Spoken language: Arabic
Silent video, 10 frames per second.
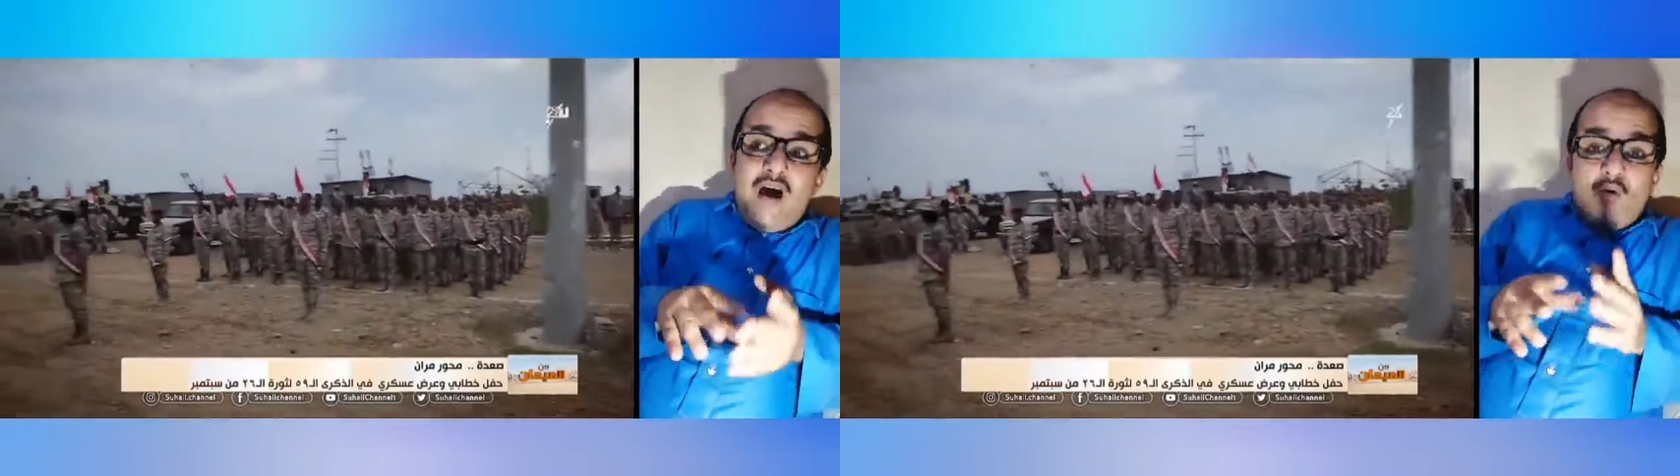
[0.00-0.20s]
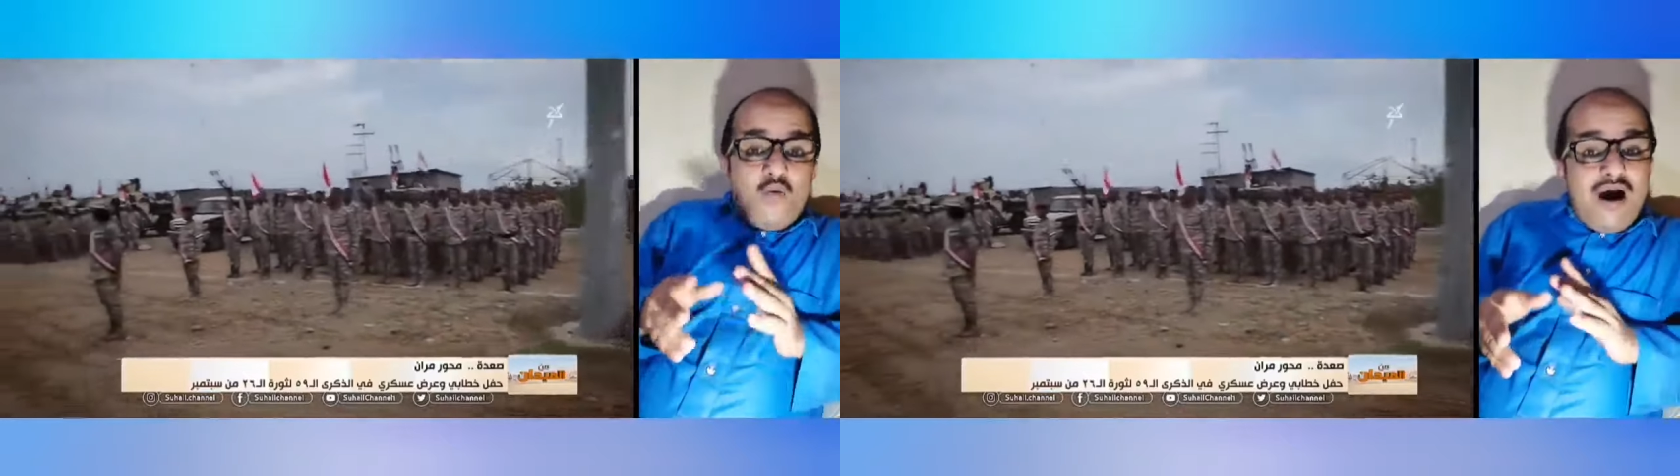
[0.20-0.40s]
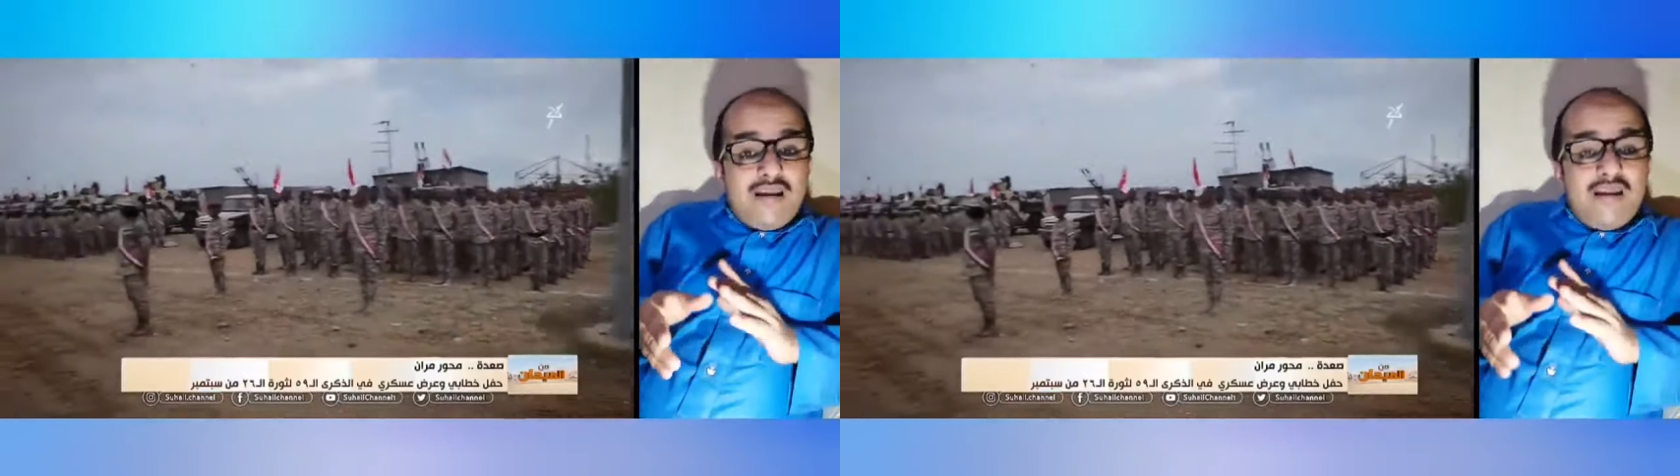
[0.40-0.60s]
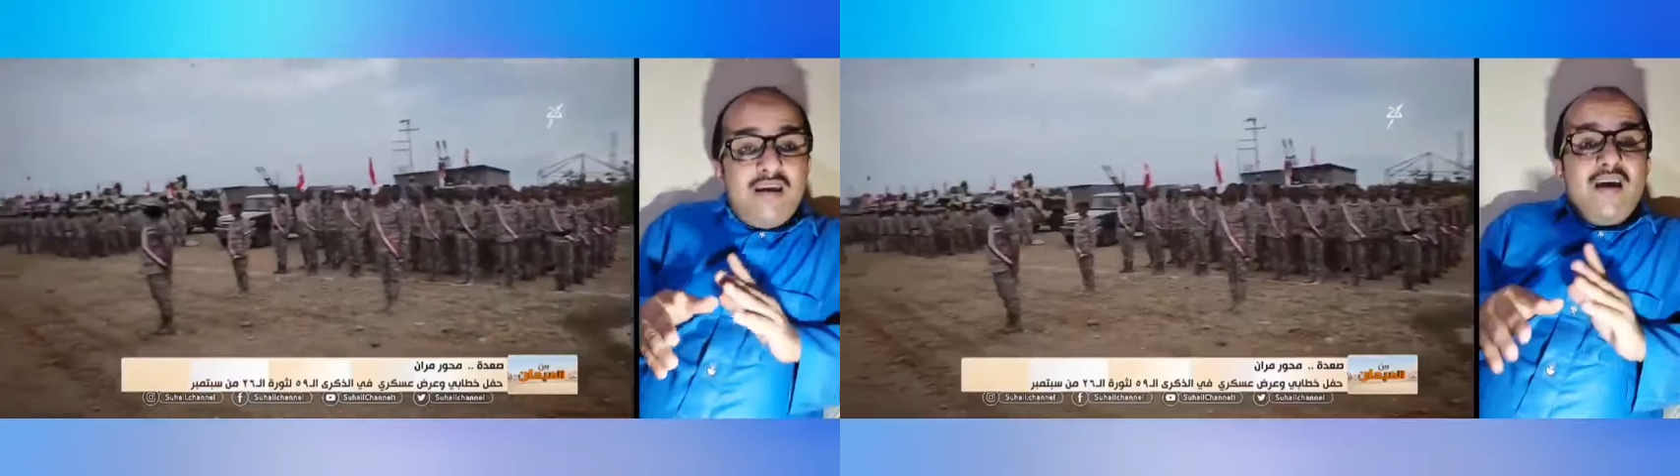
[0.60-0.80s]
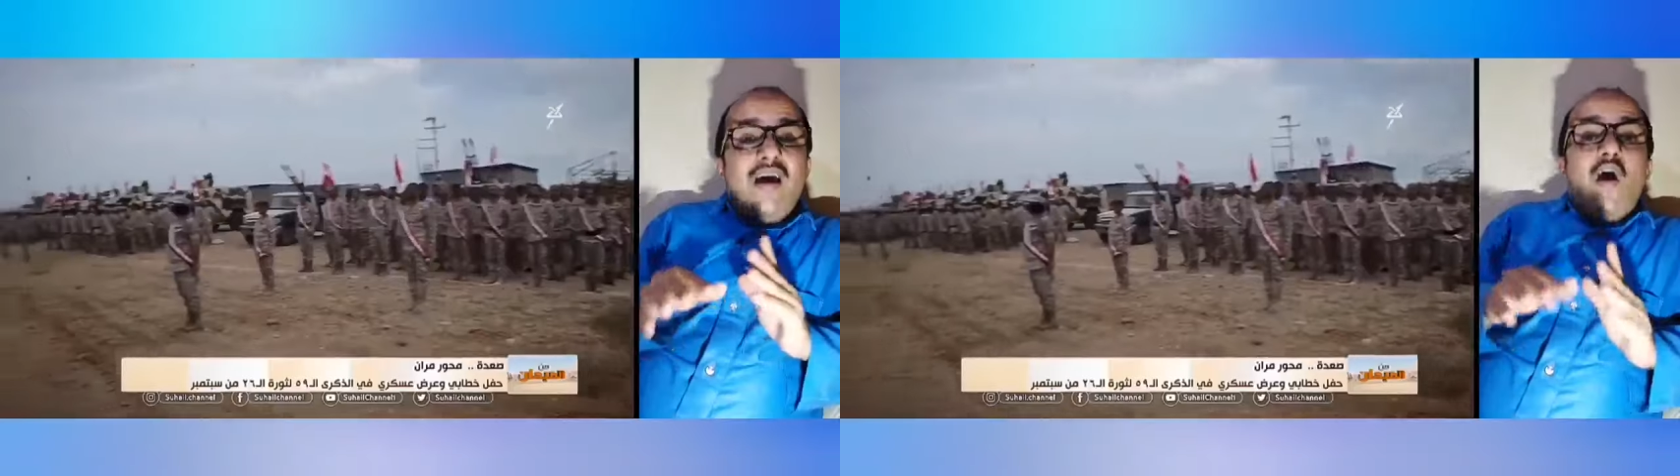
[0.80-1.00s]
أو
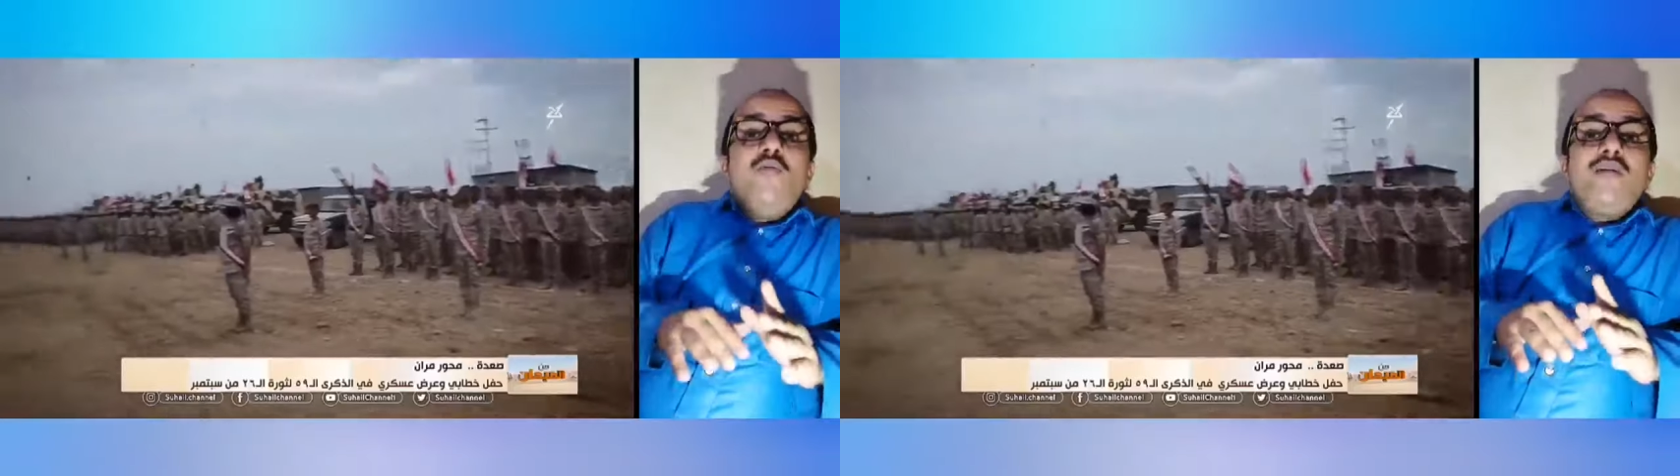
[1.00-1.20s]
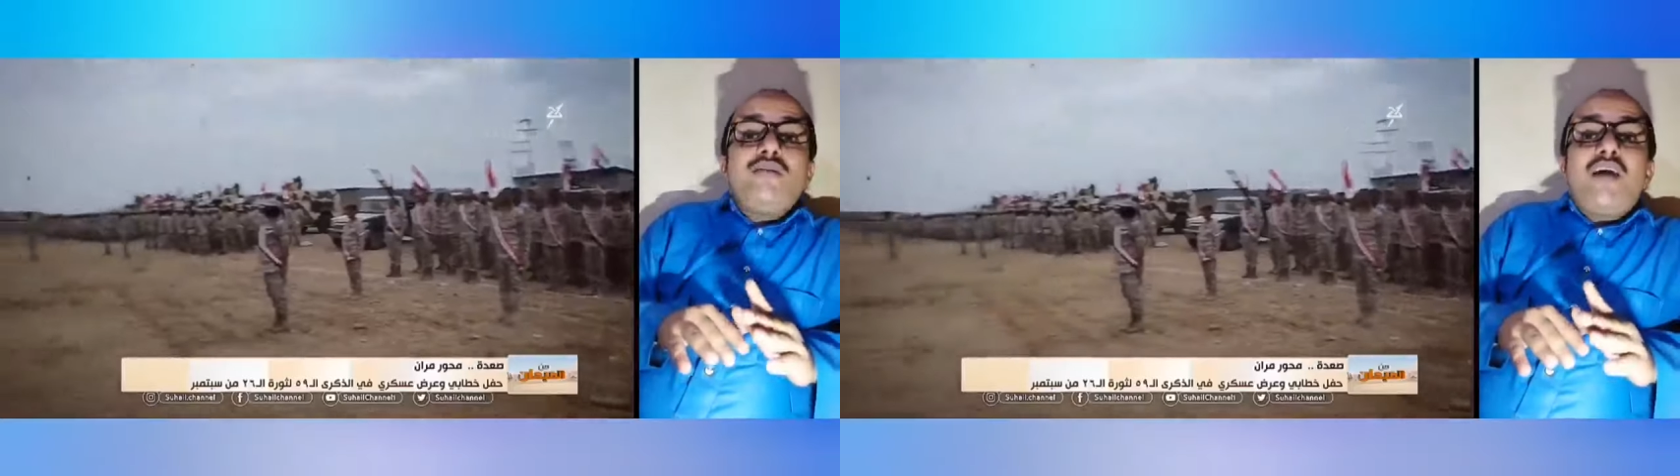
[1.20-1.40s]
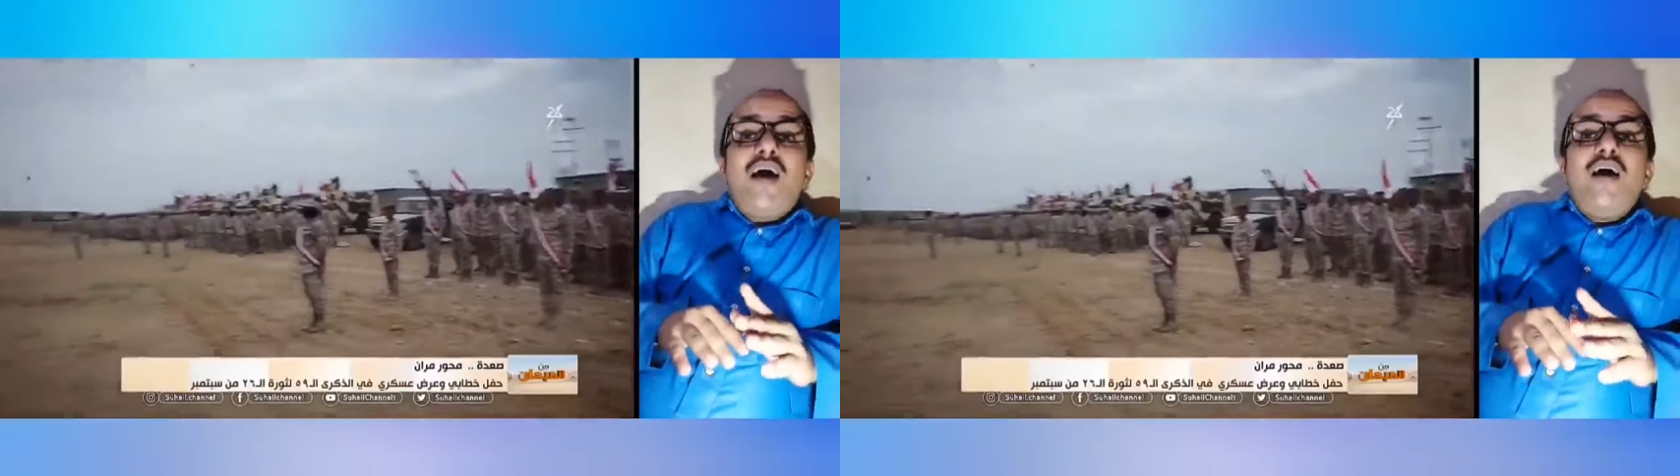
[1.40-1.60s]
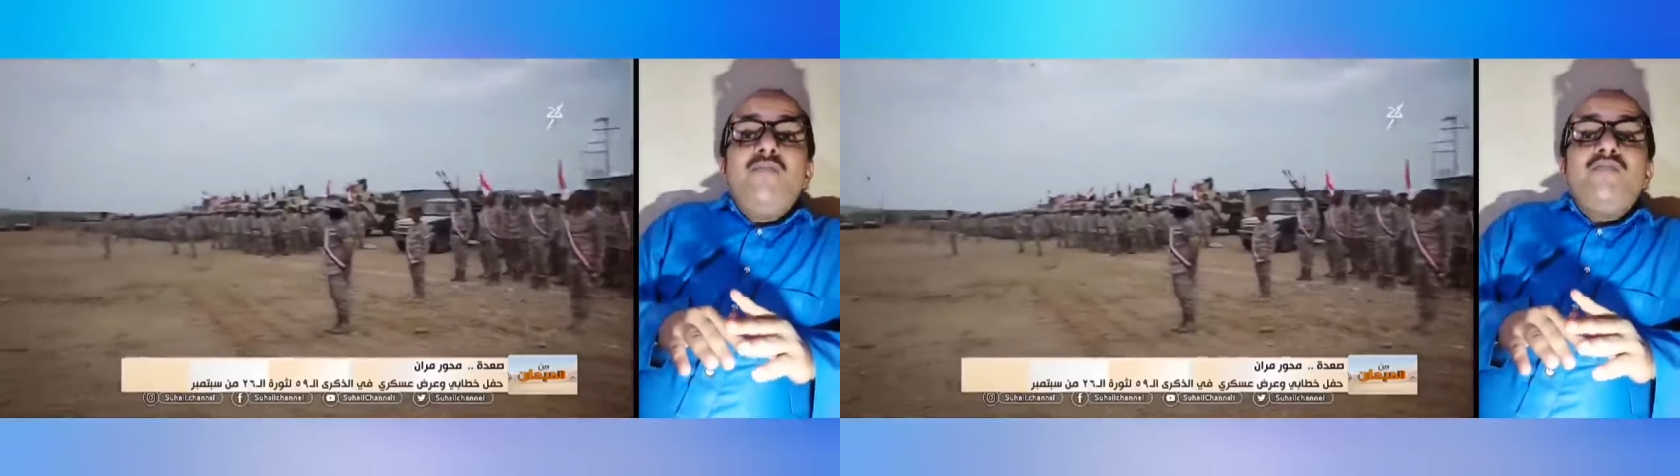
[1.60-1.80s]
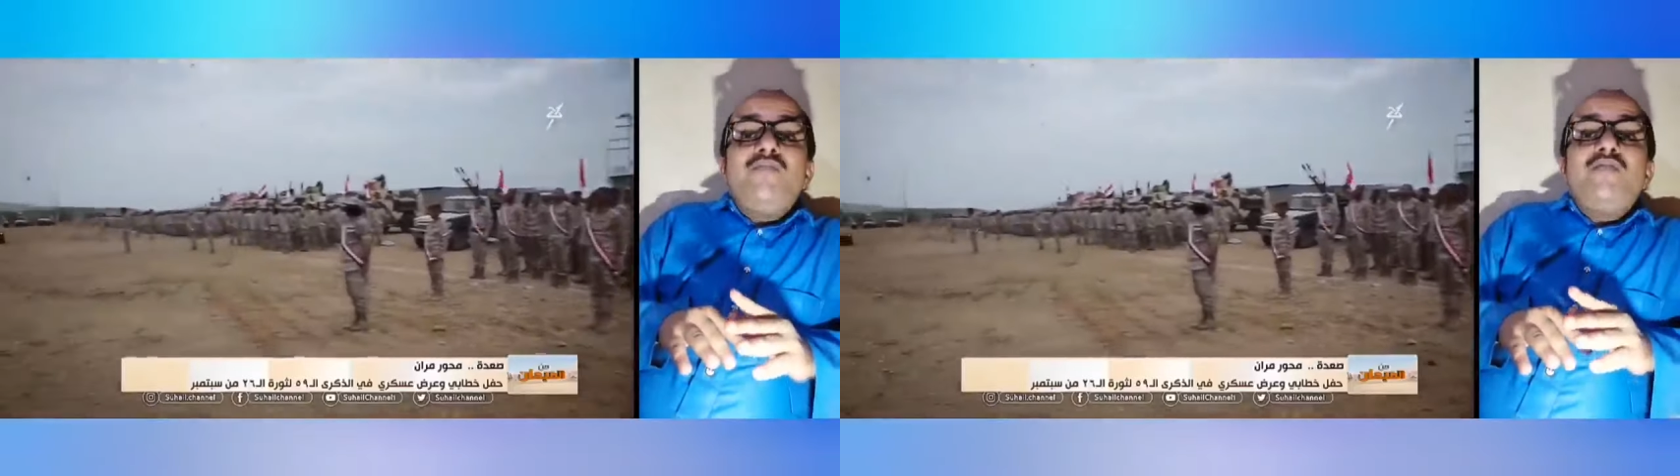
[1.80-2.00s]
وادي أو منطقة